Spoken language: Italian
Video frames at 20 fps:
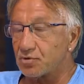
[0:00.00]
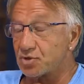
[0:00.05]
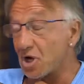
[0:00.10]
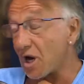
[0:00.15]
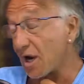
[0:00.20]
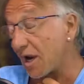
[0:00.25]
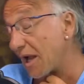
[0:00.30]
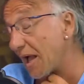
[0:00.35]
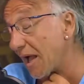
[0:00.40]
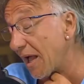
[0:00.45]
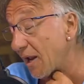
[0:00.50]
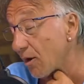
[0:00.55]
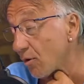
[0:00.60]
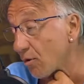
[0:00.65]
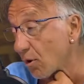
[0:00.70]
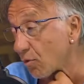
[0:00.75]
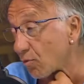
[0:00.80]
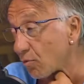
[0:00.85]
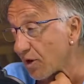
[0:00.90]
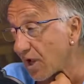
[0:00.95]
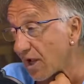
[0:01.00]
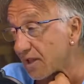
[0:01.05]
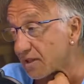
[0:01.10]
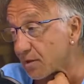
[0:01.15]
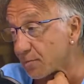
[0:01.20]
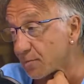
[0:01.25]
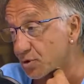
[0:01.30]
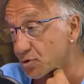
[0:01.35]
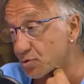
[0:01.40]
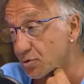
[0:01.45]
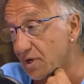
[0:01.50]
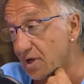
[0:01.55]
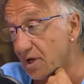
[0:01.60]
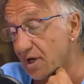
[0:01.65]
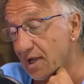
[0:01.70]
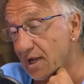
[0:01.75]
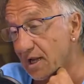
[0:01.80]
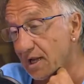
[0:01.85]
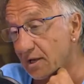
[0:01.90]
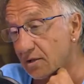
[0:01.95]
con Giancarlo e alcune altre persone in
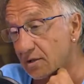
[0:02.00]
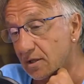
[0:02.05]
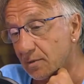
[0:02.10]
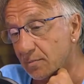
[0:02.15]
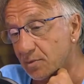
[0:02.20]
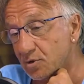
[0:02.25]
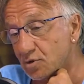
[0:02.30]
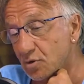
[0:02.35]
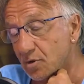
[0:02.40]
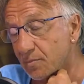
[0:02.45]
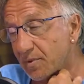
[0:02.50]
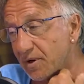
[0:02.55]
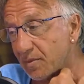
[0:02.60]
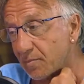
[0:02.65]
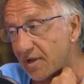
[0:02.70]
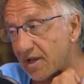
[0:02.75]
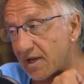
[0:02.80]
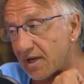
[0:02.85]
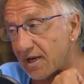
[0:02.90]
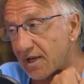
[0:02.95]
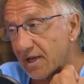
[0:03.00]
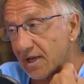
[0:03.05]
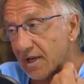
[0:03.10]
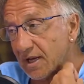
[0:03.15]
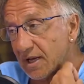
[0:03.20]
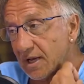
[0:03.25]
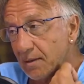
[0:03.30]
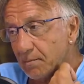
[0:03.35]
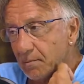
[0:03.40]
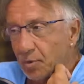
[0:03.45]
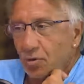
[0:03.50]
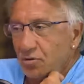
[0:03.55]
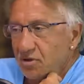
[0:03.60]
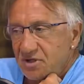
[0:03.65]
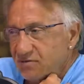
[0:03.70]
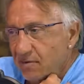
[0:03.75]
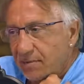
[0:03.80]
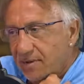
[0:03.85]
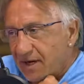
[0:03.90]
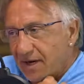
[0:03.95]
Lega che erano delle persone per bene, però
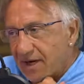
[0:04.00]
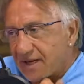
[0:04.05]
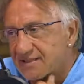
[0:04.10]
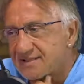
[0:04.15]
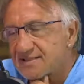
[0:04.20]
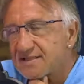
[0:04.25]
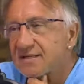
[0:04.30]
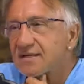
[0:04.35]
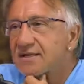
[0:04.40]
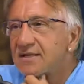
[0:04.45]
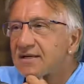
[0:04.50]
dice, vabbè ragazzi,